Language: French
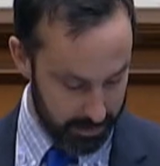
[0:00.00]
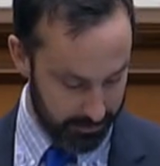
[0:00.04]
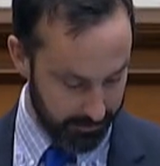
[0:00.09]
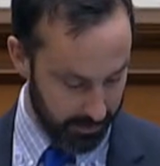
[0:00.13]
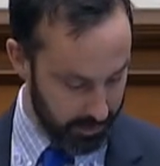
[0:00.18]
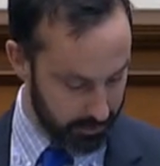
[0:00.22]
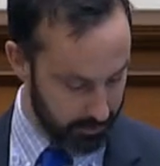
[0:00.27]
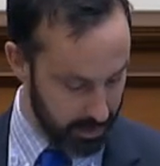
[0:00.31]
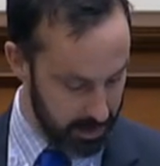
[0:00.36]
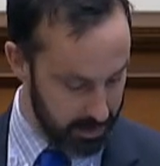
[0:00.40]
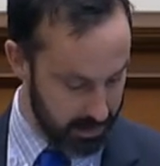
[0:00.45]

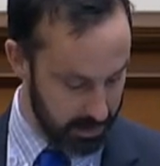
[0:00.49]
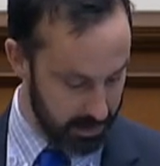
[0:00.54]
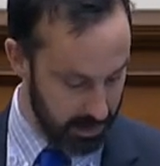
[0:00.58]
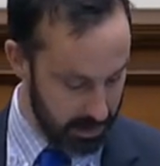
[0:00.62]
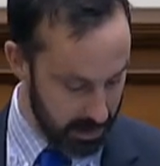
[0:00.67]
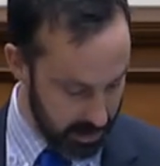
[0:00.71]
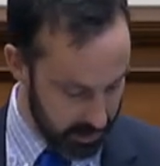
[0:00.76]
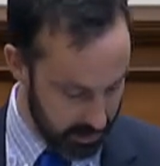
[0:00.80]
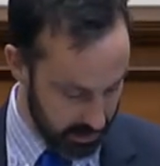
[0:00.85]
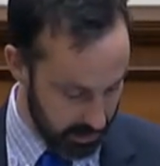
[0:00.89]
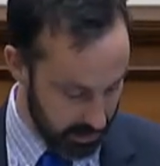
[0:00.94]
impliqué
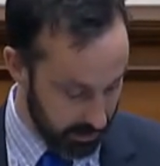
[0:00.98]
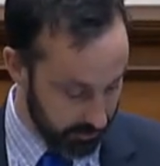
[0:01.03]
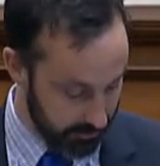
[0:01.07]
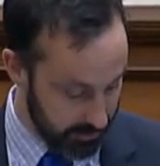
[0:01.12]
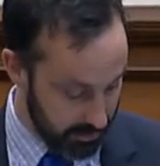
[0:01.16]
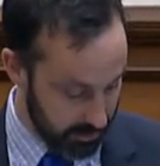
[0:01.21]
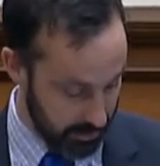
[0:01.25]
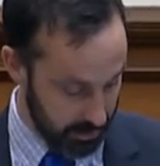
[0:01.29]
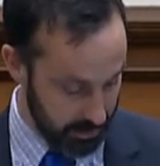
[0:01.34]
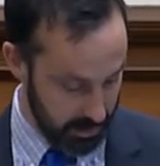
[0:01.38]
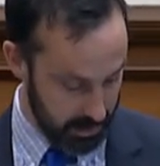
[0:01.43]
dans
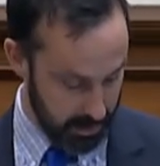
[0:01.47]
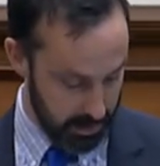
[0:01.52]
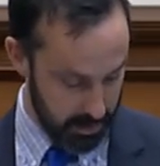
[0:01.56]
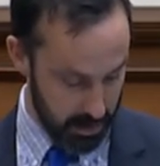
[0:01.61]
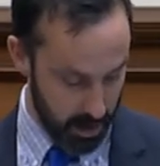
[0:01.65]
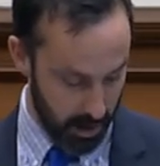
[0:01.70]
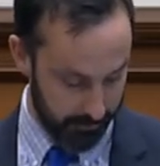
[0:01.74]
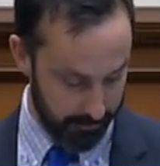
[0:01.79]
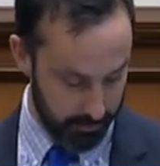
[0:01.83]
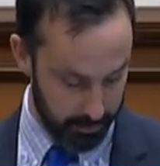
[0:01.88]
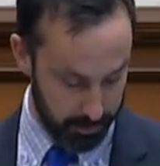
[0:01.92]
différentes levées de
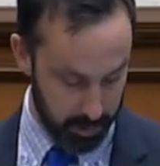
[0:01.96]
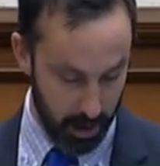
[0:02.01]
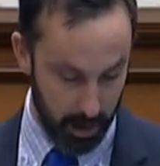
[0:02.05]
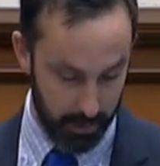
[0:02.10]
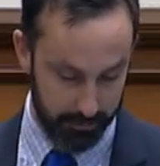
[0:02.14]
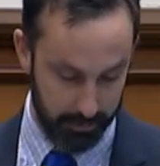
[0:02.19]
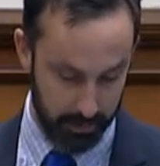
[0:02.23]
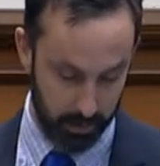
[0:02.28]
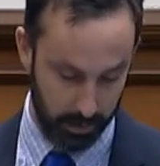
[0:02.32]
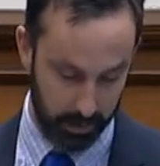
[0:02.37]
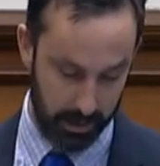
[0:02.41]
fonds,
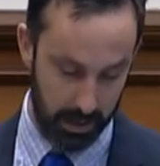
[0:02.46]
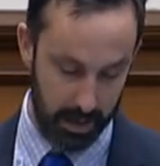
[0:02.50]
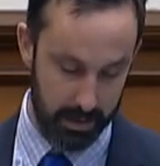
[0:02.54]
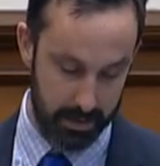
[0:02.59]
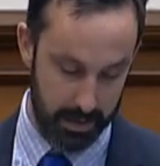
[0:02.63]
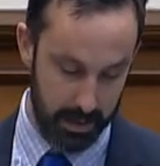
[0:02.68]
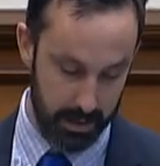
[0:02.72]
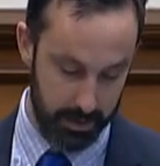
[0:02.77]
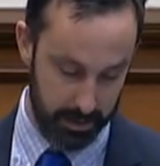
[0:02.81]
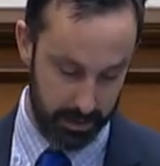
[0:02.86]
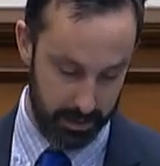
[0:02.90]

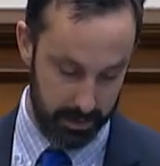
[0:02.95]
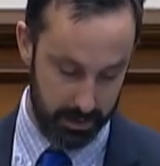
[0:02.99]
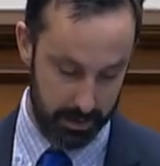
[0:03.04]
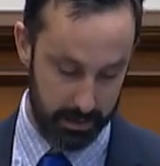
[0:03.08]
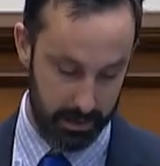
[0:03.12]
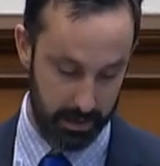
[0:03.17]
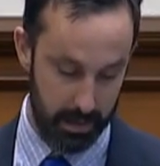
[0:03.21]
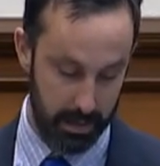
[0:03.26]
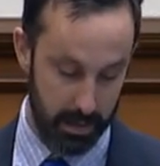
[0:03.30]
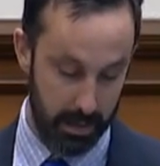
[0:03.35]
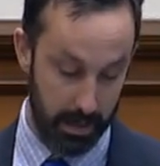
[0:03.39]
euh,
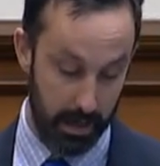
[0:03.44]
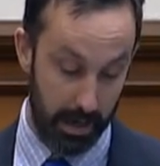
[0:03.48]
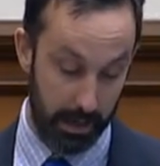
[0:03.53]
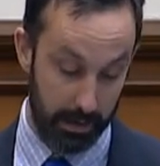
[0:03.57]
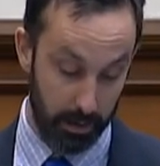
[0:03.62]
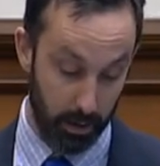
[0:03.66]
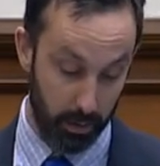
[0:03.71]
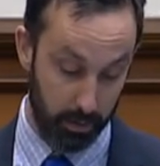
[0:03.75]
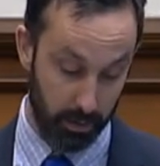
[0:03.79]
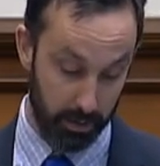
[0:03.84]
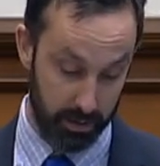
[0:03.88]
dans des
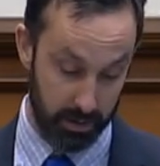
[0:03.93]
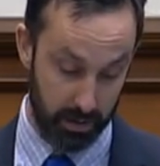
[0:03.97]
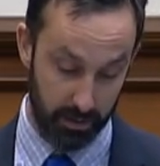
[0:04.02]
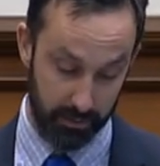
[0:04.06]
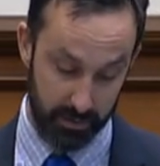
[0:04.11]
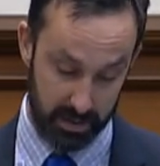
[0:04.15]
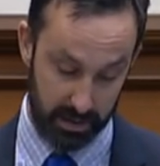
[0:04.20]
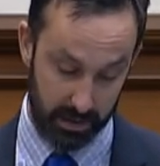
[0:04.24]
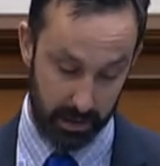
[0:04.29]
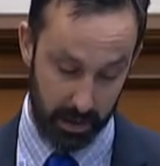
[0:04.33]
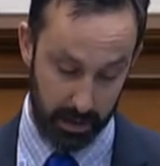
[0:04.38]
organismes à
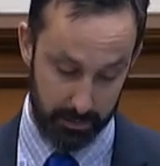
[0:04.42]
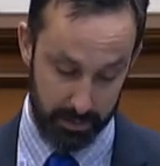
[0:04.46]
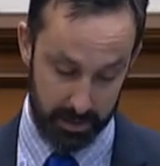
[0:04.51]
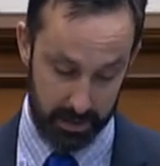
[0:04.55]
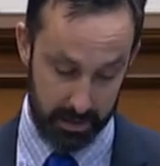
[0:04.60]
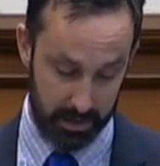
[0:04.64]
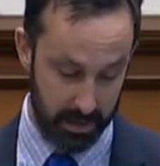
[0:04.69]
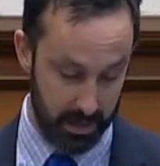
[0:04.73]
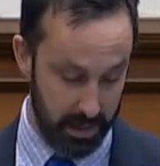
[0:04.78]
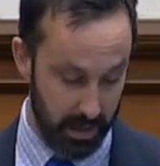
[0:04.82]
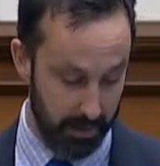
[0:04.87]
but non
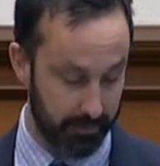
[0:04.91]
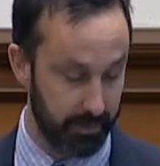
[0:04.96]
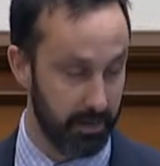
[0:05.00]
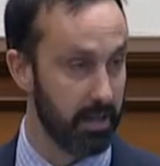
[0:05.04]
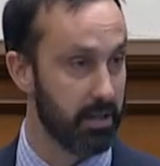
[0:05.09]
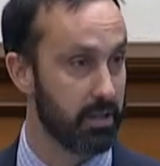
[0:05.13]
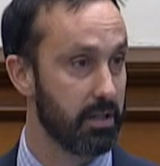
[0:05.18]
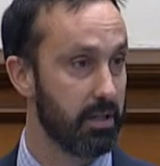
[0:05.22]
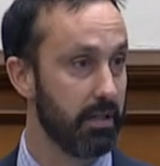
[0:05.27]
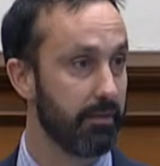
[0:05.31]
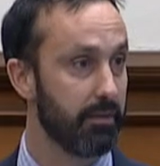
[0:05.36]

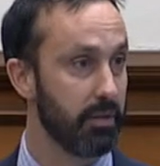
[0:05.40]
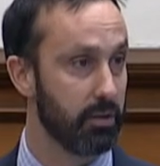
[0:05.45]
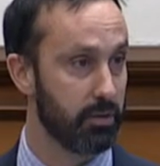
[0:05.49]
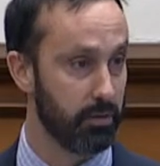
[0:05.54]
lucratif.